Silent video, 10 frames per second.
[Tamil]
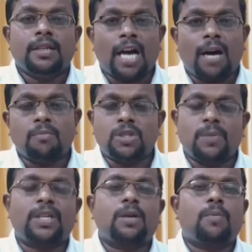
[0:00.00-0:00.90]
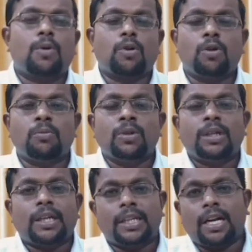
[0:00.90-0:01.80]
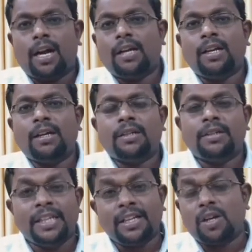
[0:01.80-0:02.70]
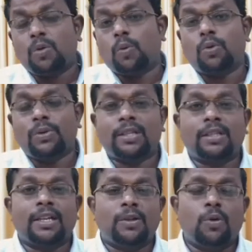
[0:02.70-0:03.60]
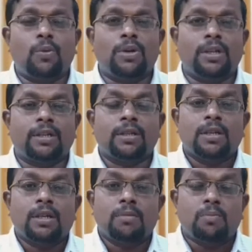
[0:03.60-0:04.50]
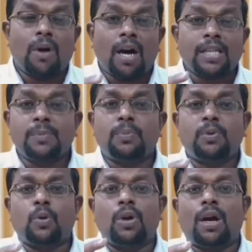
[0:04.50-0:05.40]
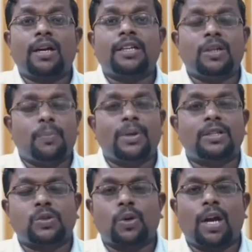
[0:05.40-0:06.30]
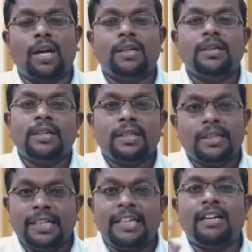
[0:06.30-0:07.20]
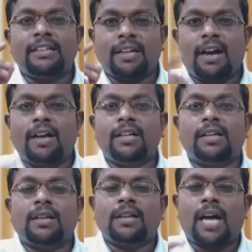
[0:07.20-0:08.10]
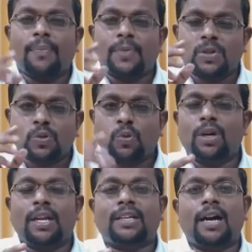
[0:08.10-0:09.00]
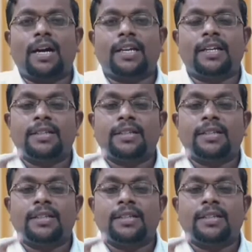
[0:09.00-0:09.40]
நாம் ஜெபிக்க போகிறோம் இந்த நாளில் நீங்களும் ஒரு விதத்தில் ஏதோ ஒரு பாதிப்புக்குள்ளாக இருப்பீர்கள் சொன்னால் நீங்கள் இந்த நாளில் அந்த சூழ்நிலைக்காக